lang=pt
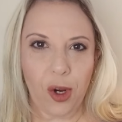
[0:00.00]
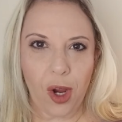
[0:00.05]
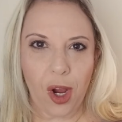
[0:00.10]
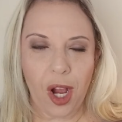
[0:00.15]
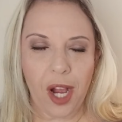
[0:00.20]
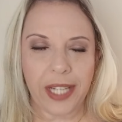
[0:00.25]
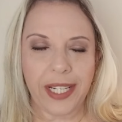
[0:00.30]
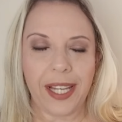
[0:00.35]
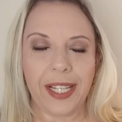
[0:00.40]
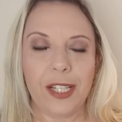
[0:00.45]

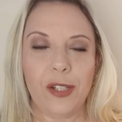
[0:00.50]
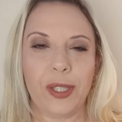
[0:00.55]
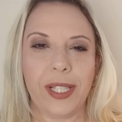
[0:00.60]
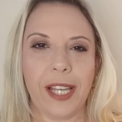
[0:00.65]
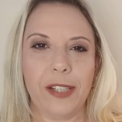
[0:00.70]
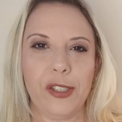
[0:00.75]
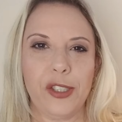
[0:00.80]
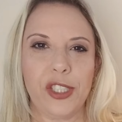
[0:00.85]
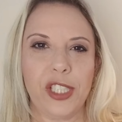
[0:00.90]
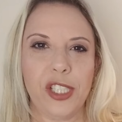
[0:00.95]
agora eu
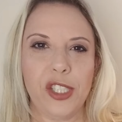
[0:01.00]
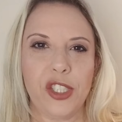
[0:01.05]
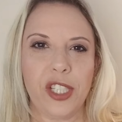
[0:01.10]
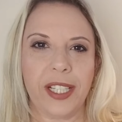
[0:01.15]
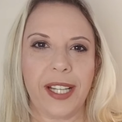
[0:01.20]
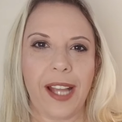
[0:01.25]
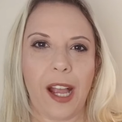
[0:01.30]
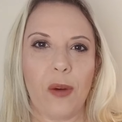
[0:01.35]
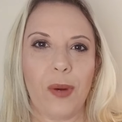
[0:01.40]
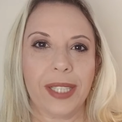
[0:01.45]
quero te
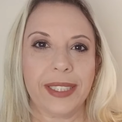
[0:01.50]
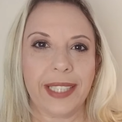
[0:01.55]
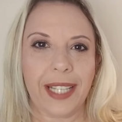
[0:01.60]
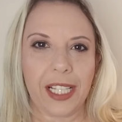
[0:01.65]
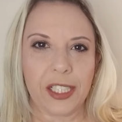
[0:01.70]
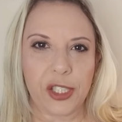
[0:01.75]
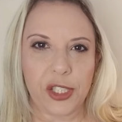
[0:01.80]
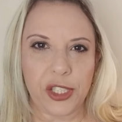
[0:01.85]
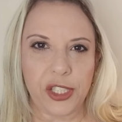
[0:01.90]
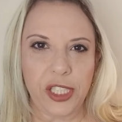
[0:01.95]
indicar um
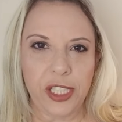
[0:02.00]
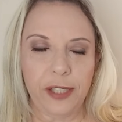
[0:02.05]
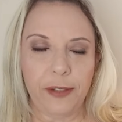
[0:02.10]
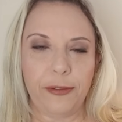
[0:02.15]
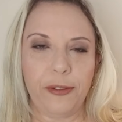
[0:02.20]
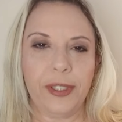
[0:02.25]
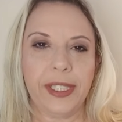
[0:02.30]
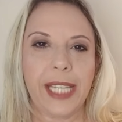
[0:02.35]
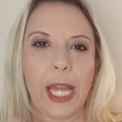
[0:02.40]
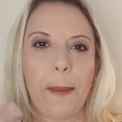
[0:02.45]

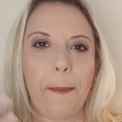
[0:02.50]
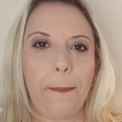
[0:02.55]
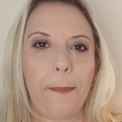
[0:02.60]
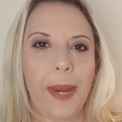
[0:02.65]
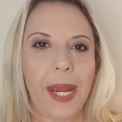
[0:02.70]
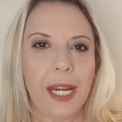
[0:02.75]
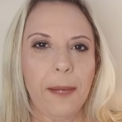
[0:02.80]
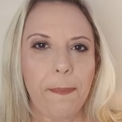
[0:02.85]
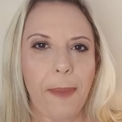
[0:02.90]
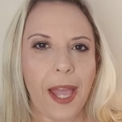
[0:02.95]
atrativo que é
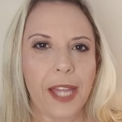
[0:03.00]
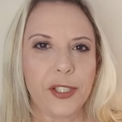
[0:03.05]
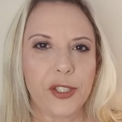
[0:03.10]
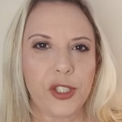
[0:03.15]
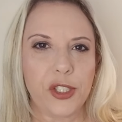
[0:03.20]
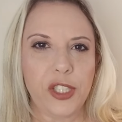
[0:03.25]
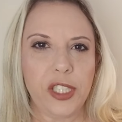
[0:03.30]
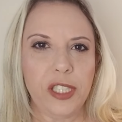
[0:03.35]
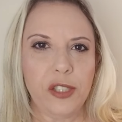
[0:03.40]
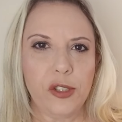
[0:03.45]
bem
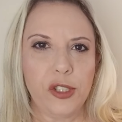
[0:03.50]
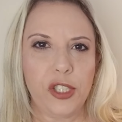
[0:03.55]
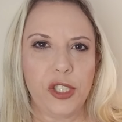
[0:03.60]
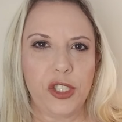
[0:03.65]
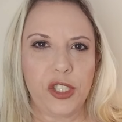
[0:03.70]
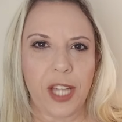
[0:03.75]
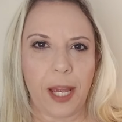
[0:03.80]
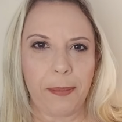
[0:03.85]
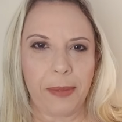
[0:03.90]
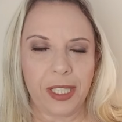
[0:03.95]
pertinho de
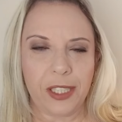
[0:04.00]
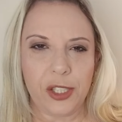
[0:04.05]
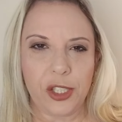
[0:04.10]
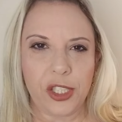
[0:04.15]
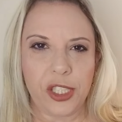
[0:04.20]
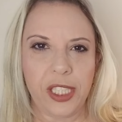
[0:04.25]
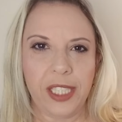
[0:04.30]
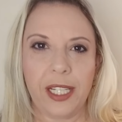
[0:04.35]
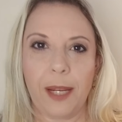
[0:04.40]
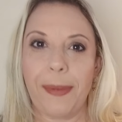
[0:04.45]

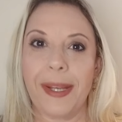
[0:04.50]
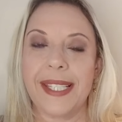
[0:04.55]
Diamantina,